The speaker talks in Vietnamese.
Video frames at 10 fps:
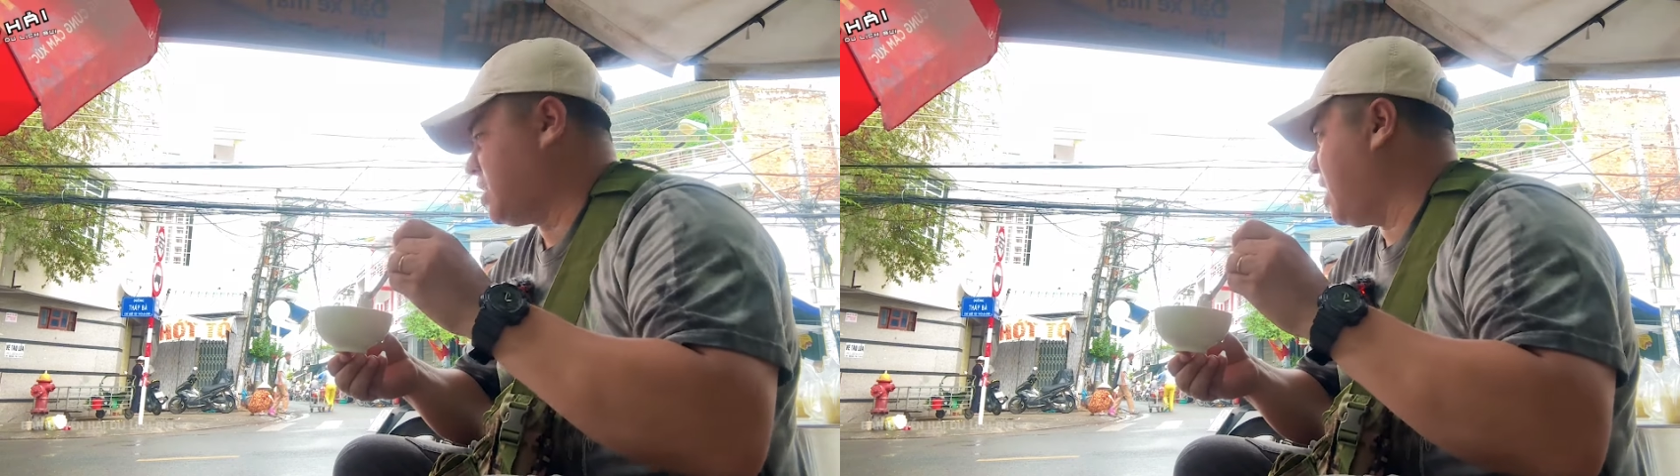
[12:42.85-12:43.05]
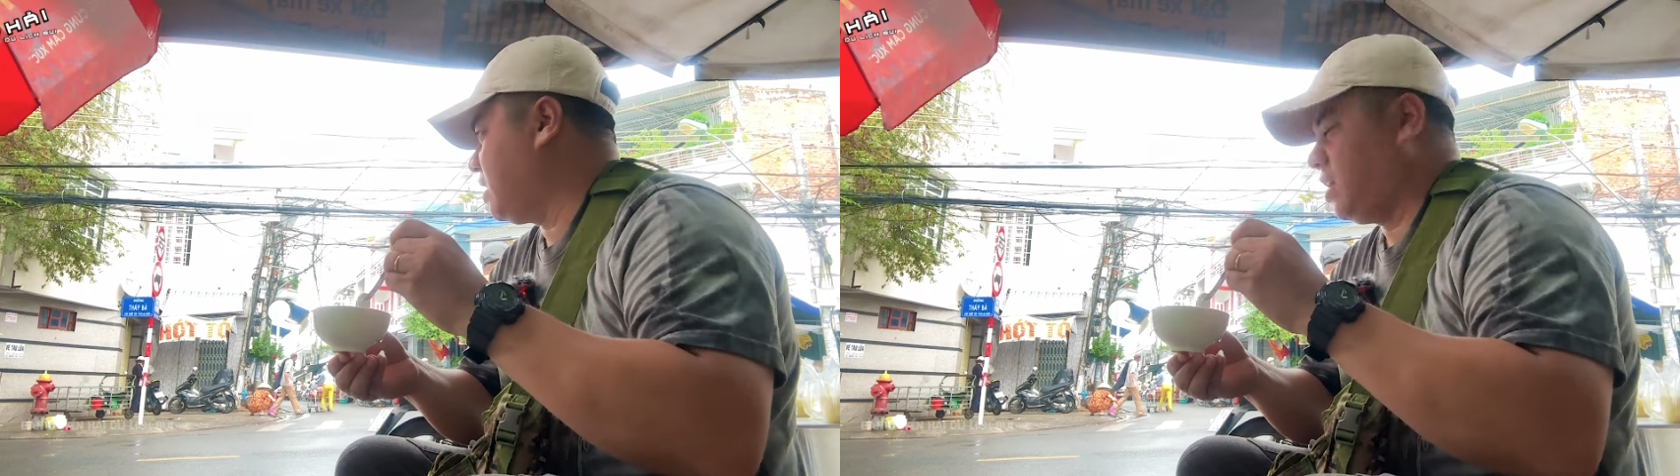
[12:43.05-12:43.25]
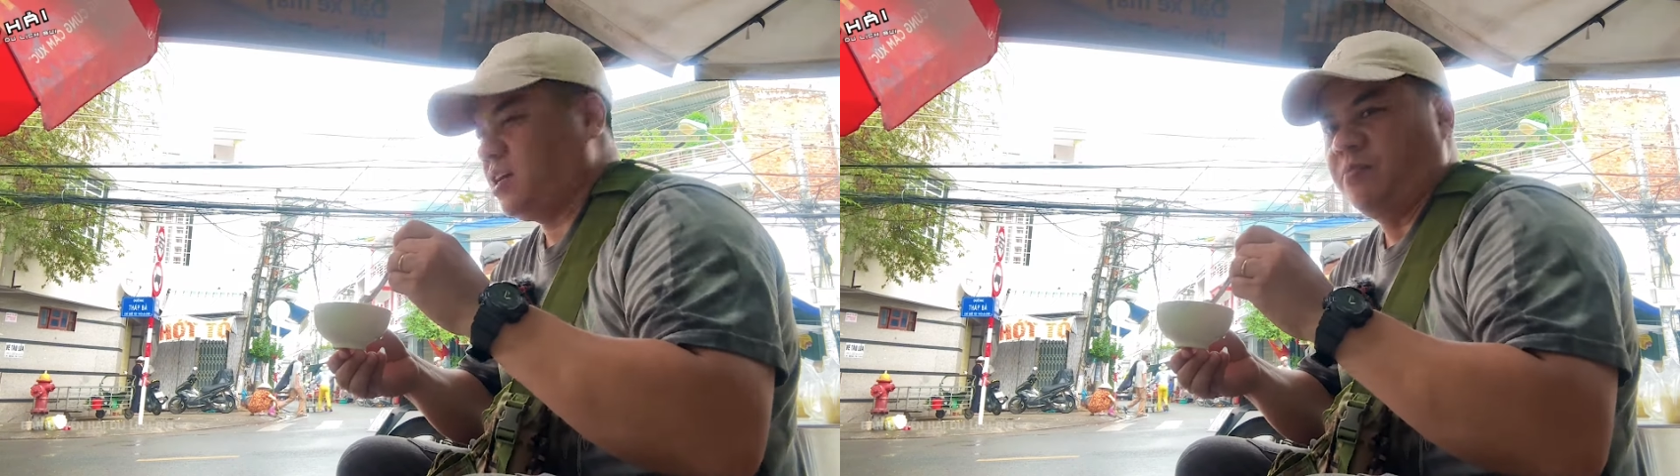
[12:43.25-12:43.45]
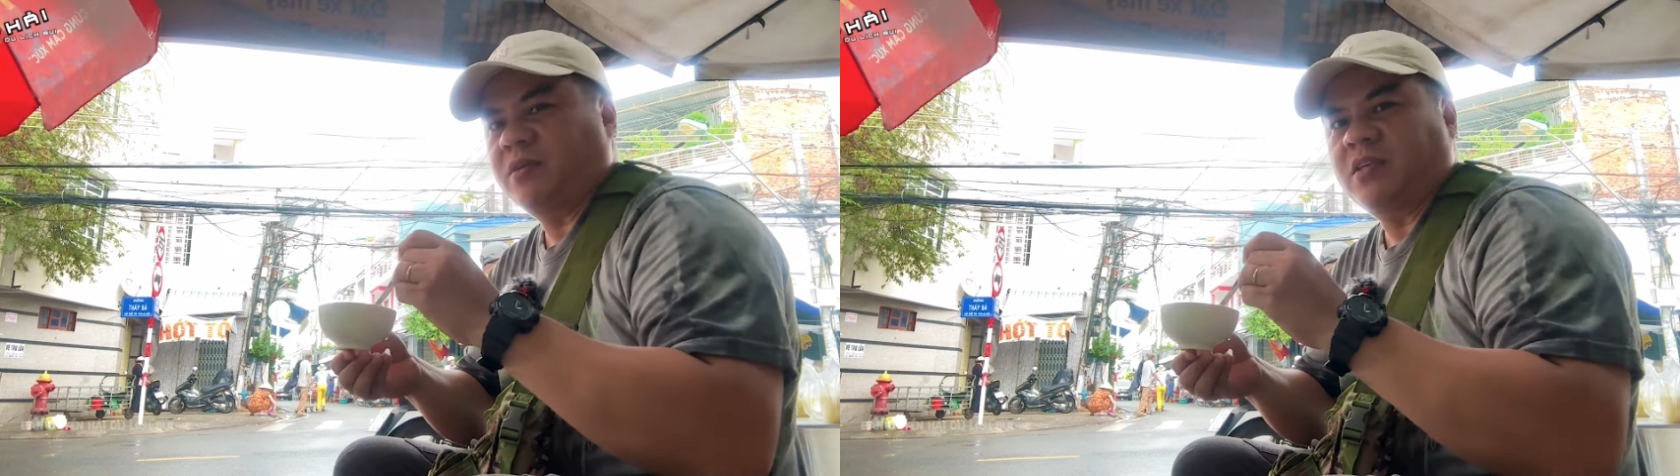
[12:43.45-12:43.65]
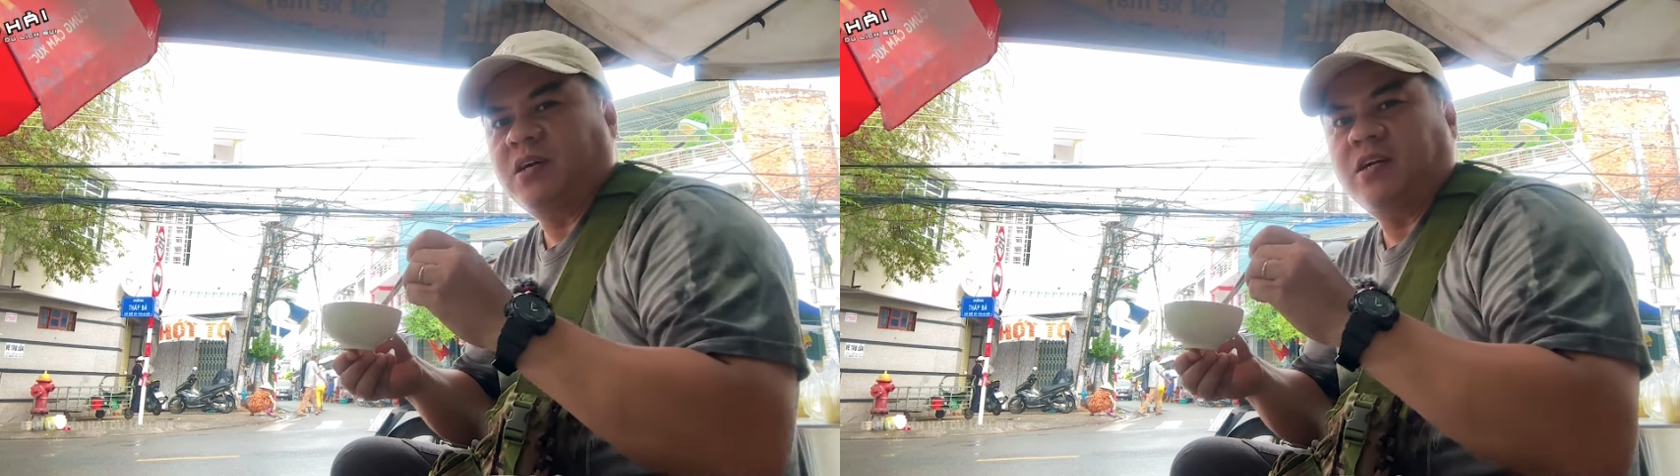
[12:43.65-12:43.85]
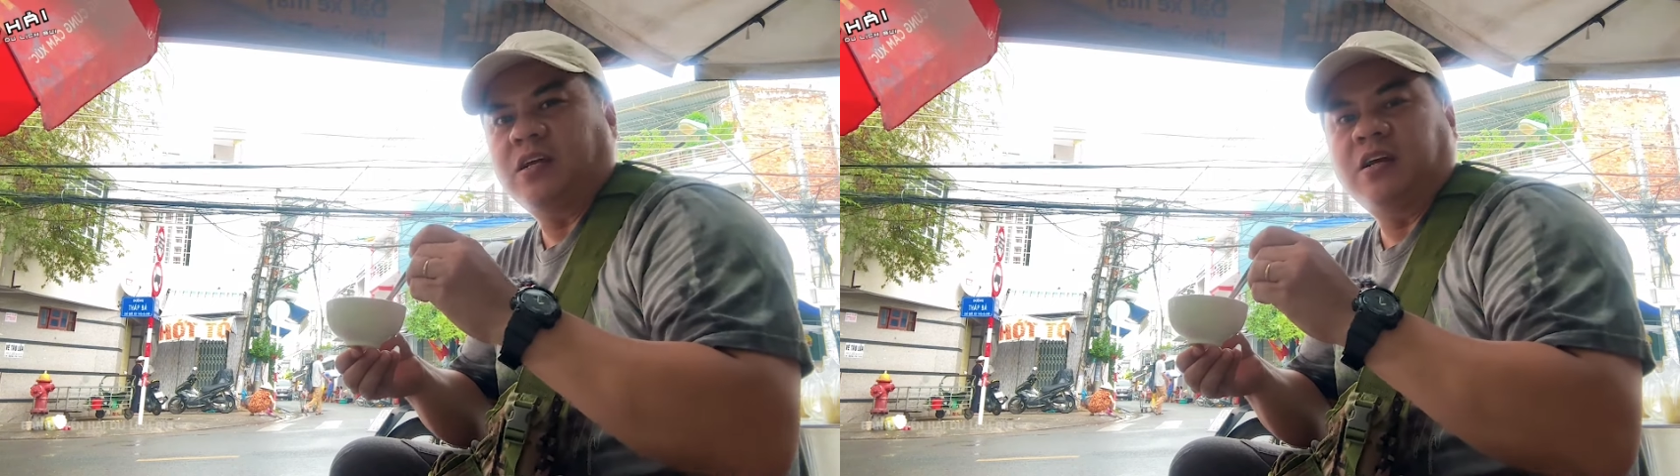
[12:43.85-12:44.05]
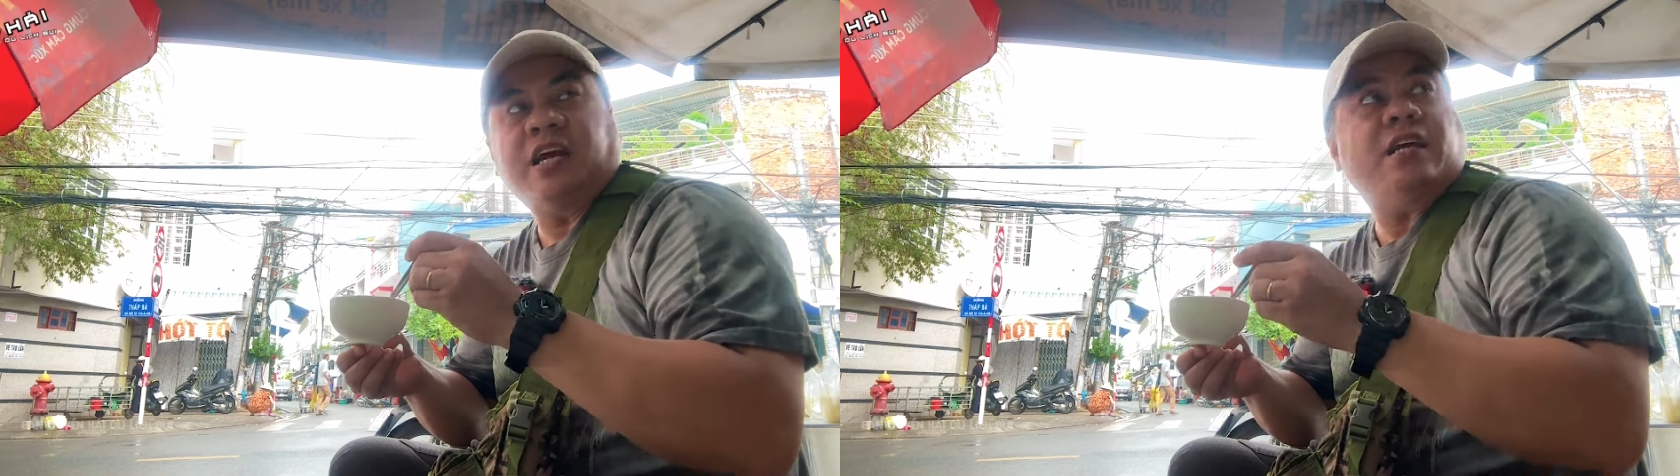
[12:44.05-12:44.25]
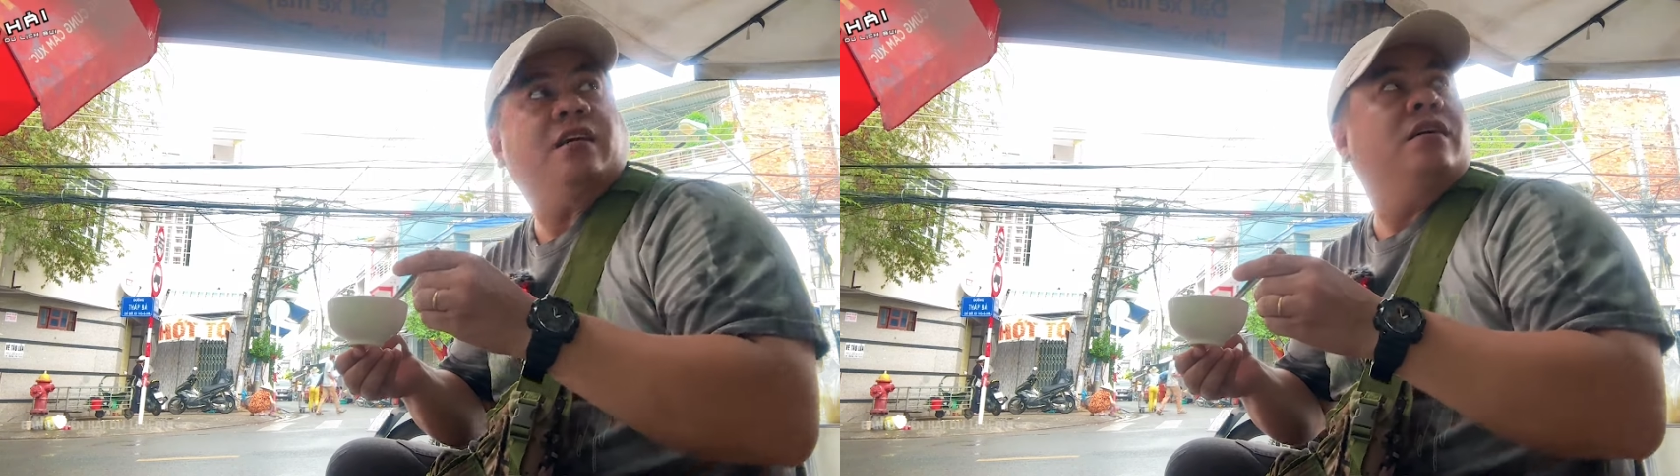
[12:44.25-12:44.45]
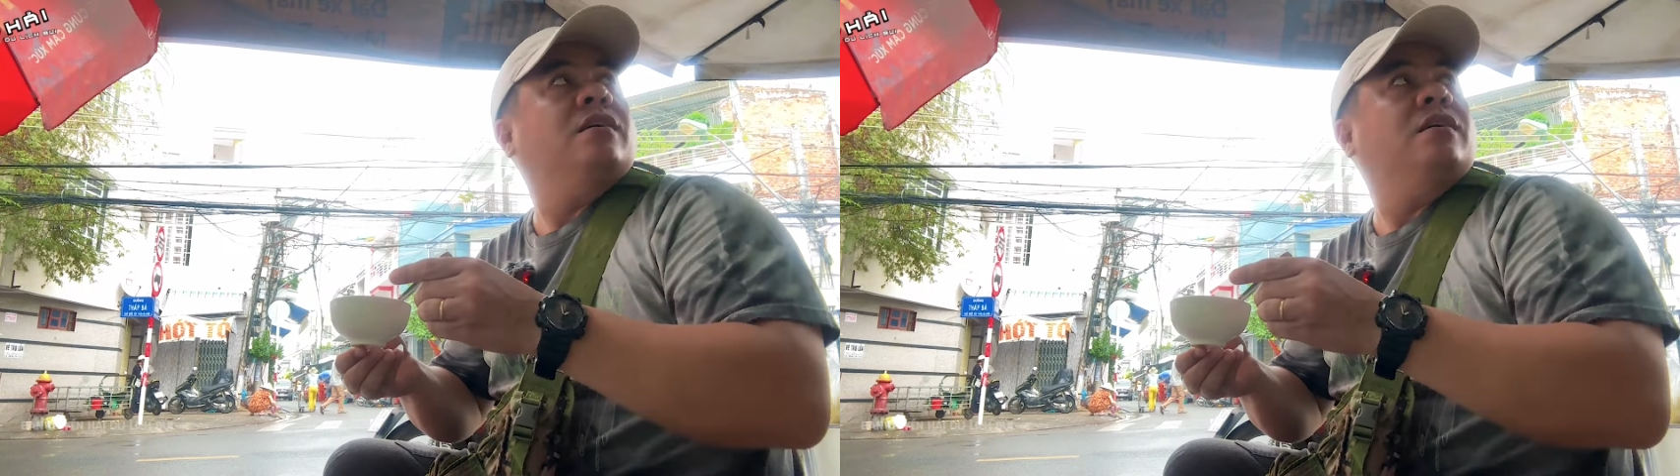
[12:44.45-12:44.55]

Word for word: sáng nay khi mà tới nơi này